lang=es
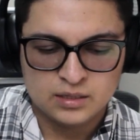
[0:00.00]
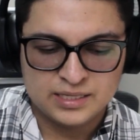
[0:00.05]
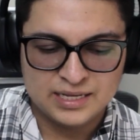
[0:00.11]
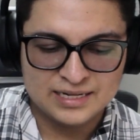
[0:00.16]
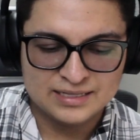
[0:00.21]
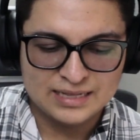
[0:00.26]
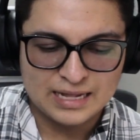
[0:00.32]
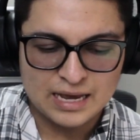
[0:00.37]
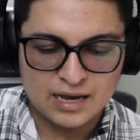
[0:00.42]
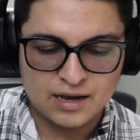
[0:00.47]

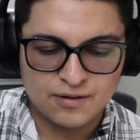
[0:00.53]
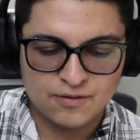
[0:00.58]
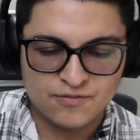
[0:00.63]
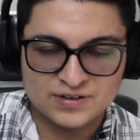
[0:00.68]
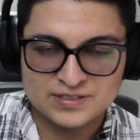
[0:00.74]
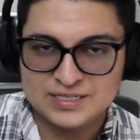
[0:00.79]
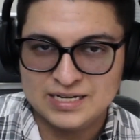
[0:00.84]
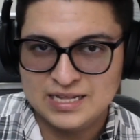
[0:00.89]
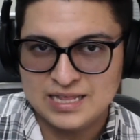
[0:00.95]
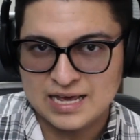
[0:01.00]
tienes la
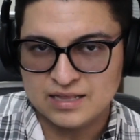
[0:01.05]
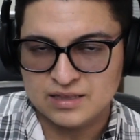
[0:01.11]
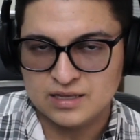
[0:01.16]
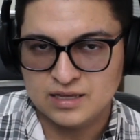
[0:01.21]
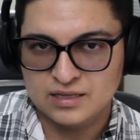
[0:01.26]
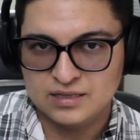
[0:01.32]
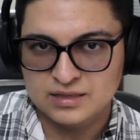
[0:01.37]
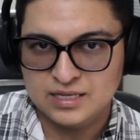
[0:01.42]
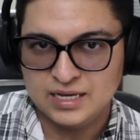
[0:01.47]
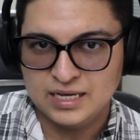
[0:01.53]
facilidad
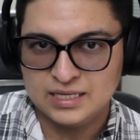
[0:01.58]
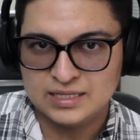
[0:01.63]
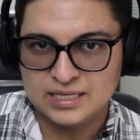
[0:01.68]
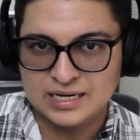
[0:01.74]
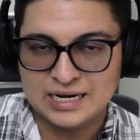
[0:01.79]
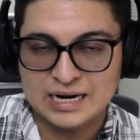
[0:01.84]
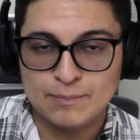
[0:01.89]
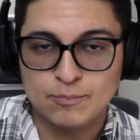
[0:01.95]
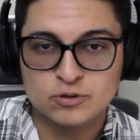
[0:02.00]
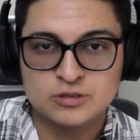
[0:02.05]
de
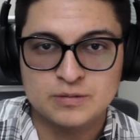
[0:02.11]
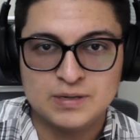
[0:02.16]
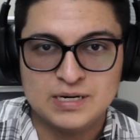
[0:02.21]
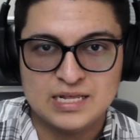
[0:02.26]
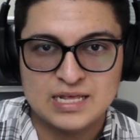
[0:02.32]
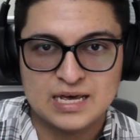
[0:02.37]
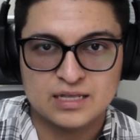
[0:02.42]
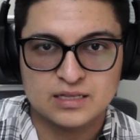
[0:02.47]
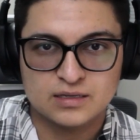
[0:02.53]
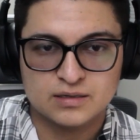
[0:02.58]
tener la
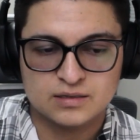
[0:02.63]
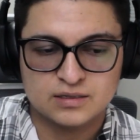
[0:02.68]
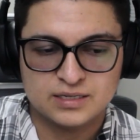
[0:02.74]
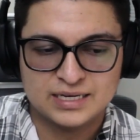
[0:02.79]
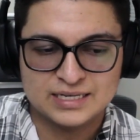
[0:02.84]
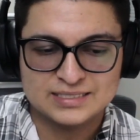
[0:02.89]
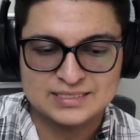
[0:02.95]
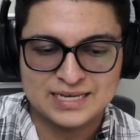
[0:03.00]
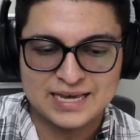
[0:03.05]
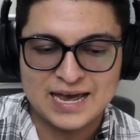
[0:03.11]
posibilidad
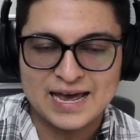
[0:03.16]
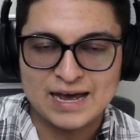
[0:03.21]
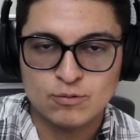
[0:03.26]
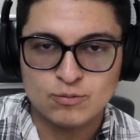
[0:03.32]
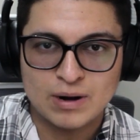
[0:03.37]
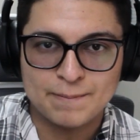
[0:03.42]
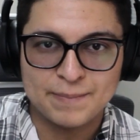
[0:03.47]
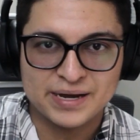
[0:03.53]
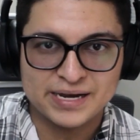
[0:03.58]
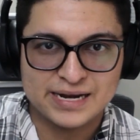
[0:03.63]
que sea
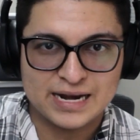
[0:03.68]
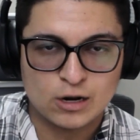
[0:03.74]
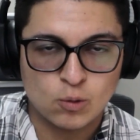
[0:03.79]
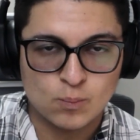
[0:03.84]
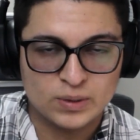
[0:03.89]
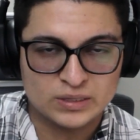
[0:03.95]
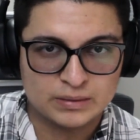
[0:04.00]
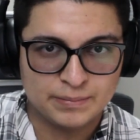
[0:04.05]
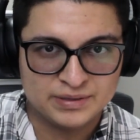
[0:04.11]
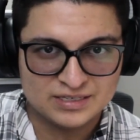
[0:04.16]
una página
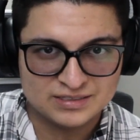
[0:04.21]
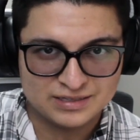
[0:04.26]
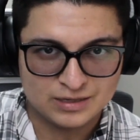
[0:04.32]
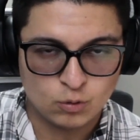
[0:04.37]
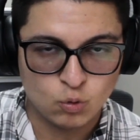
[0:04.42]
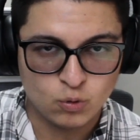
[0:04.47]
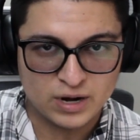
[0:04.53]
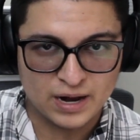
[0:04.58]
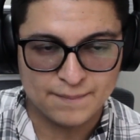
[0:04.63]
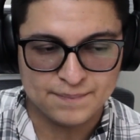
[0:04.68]
completamente
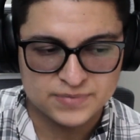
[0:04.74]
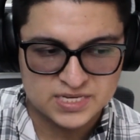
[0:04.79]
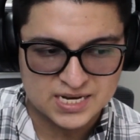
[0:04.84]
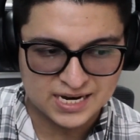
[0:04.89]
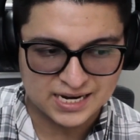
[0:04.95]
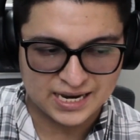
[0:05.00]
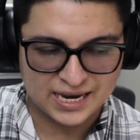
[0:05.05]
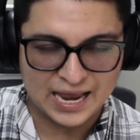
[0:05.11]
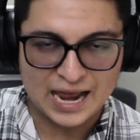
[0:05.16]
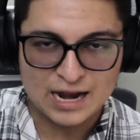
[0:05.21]
segura,
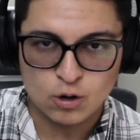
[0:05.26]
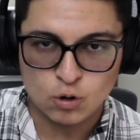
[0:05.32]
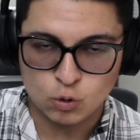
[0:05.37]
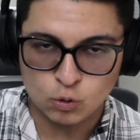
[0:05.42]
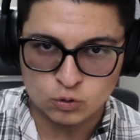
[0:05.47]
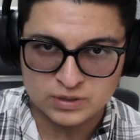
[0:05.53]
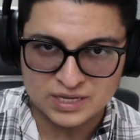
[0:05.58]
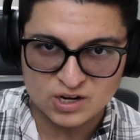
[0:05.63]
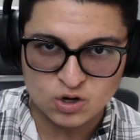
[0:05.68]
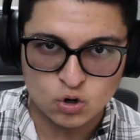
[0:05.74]
ya que al no
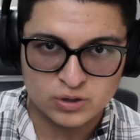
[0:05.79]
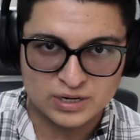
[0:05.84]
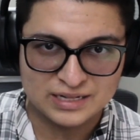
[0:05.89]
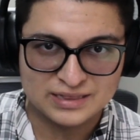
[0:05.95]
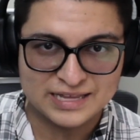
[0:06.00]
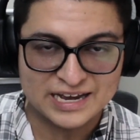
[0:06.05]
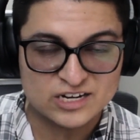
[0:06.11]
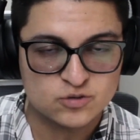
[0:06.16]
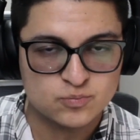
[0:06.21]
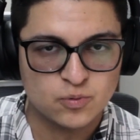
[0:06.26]
contar con
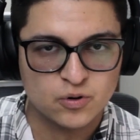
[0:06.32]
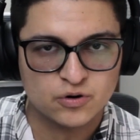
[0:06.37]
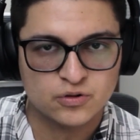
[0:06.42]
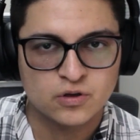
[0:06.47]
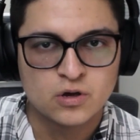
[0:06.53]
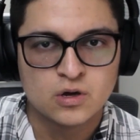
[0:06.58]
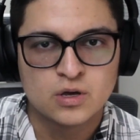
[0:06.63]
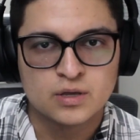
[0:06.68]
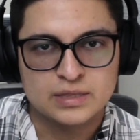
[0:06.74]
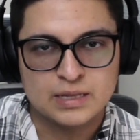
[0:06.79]
el dashboard
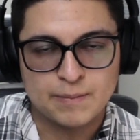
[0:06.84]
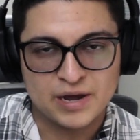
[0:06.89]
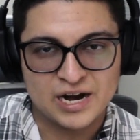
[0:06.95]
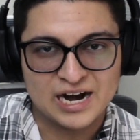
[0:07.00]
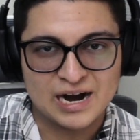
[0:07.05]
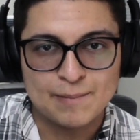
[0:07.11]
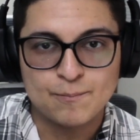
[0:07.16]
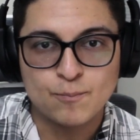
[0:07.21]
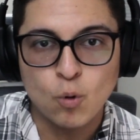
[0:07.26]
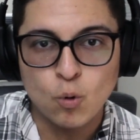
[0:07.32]
de
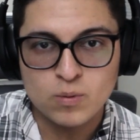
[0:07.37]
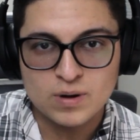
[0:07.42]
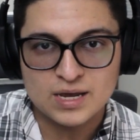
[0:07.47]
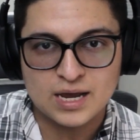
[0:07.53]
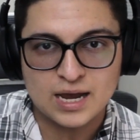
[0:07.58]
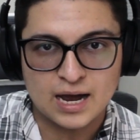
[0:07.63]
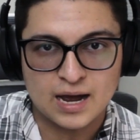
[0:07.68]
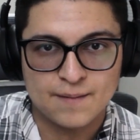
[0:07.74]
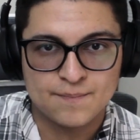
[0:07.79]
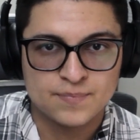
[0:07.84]
manera
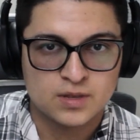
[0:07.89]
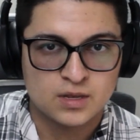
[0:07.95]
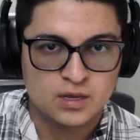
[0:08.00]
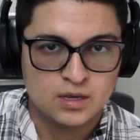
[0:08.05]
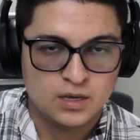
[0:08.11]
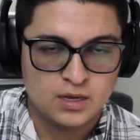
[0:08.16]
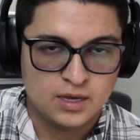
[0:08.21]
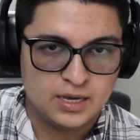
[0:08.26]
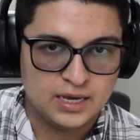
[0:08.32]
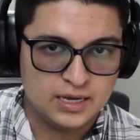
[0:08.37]
pública
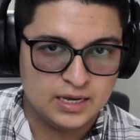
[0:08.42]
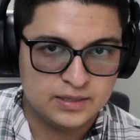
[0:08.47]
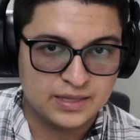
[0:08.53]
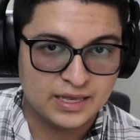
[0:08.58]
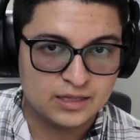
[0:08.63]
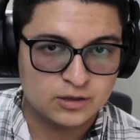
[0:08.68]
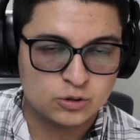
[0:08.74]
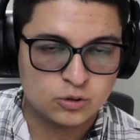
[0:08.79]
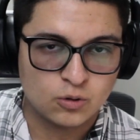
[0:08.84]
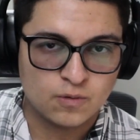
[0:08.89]
eh,
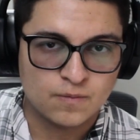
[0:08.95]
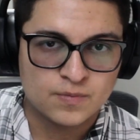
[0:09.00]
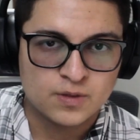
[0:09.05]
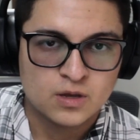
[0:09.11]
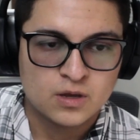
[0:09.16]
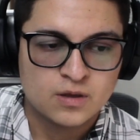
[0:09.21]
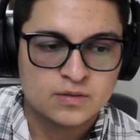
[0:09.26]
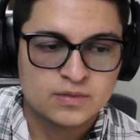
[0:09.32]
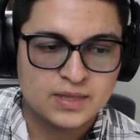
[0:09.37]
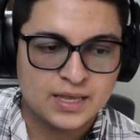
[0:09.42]
dentro
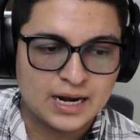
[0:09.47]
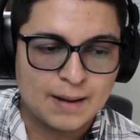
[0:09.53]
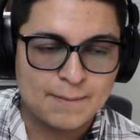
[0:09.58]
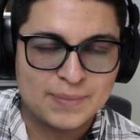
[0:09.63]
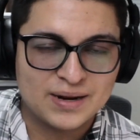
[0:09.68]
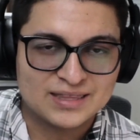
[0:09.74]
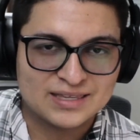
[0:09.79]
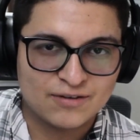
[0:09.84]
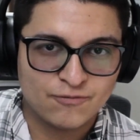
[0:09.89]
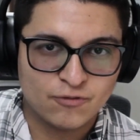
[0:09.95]
de la
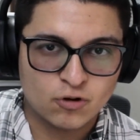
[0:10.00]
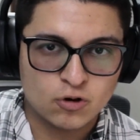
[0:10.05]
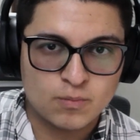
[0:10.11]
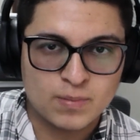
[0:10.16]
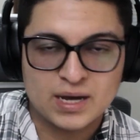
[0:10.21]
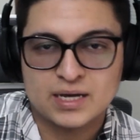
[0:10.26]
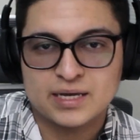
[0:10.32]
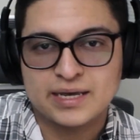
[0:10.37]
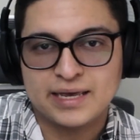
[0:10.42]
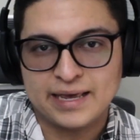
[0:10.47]

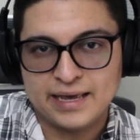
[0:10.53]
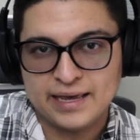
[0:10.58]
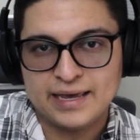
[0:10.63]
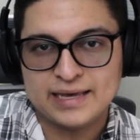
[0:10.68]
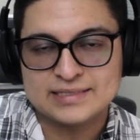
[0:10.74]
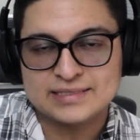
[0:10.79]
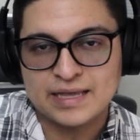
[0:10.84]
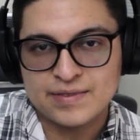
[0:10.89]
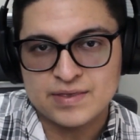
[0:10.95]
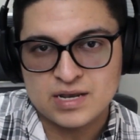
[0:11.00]
plataforma que
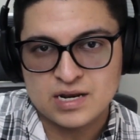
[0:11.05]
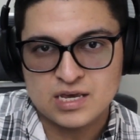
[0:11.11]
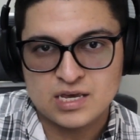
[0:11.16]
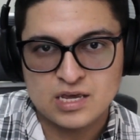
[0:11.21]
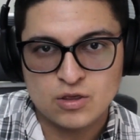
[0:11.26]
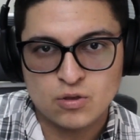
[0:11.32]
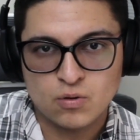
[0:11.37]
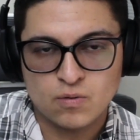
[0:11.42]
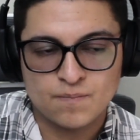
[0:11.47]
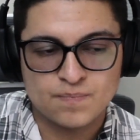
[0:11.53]
está
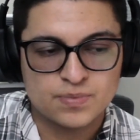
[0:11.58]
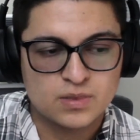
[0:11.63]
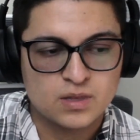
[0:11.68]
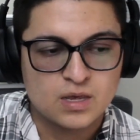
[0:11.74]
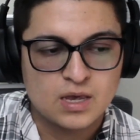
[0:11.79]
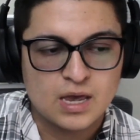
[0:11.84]
dirigido